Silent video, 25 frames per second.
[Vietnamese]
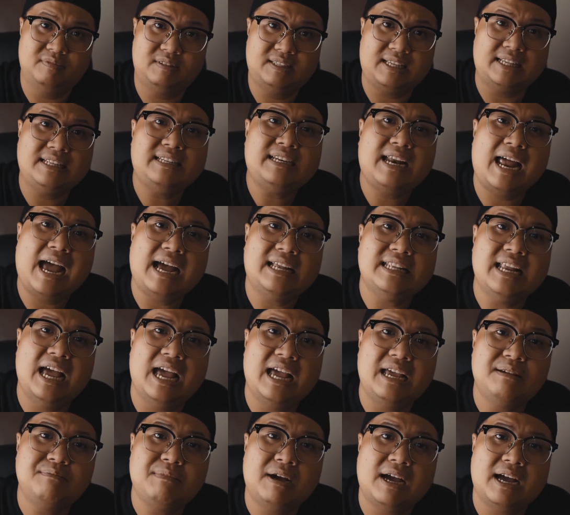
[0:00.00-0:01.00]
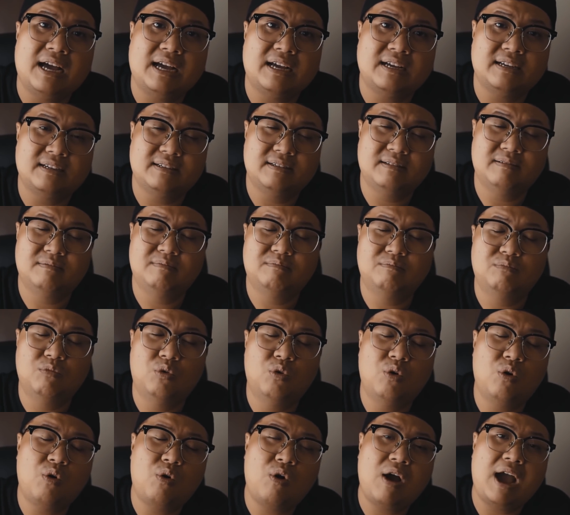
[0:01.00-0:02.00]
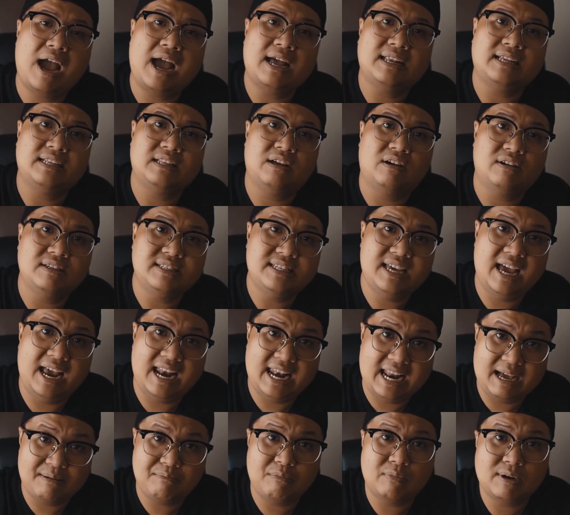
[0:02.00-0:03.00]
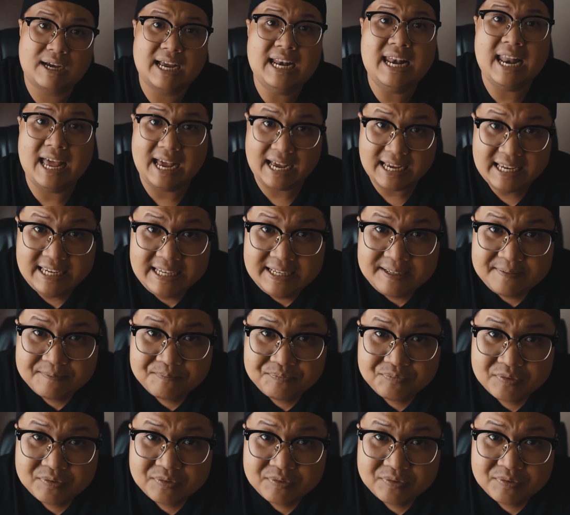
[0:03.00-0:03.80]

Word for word: tránh ra để mà mua hoa này nọ về làm cái lễ